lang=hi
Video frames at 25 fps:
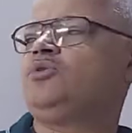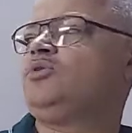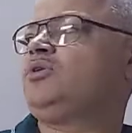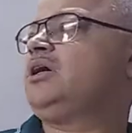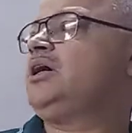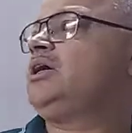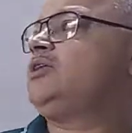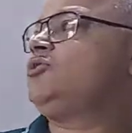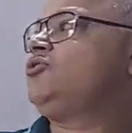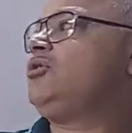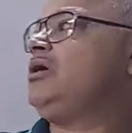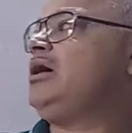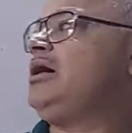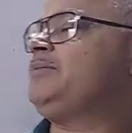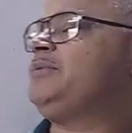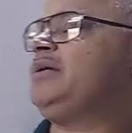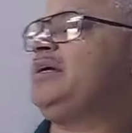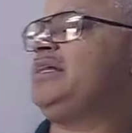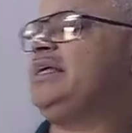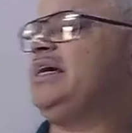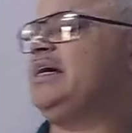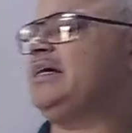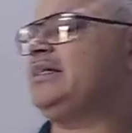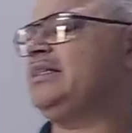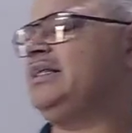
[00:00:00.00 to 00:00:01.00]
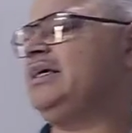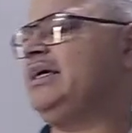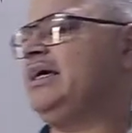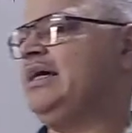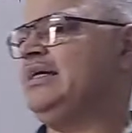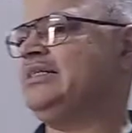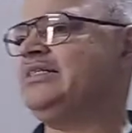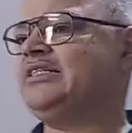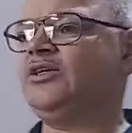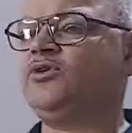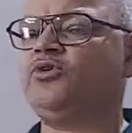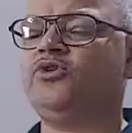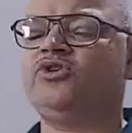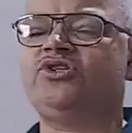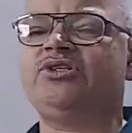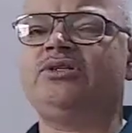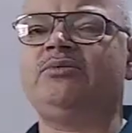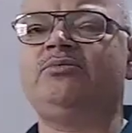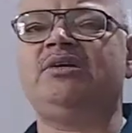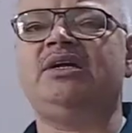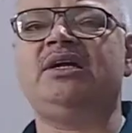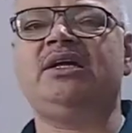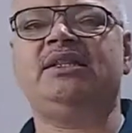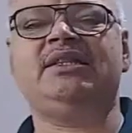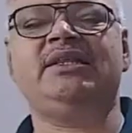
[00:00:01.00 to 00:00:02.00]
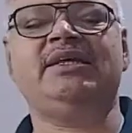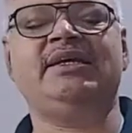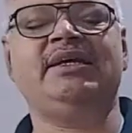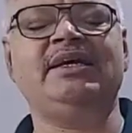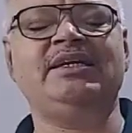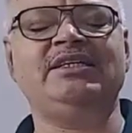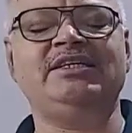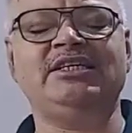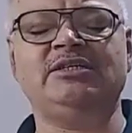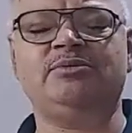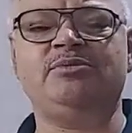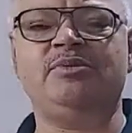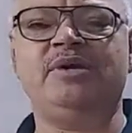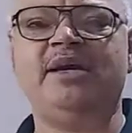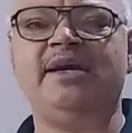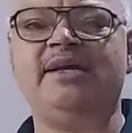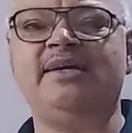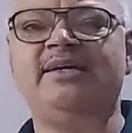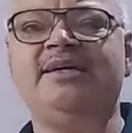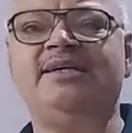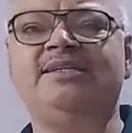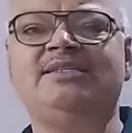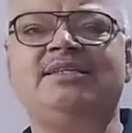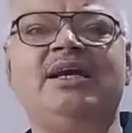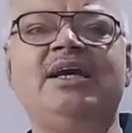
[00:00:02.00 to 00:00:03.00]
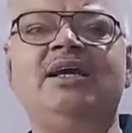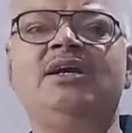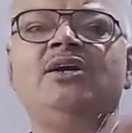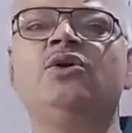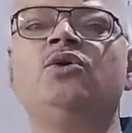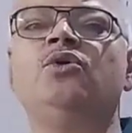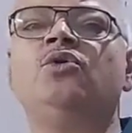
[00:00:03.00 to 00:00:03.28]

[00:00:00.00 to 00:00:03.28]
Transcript: होगा तो अब ये देखते हैं ऐसे क्वेश्चन बनाते हैं जिसमें हंड्रेड से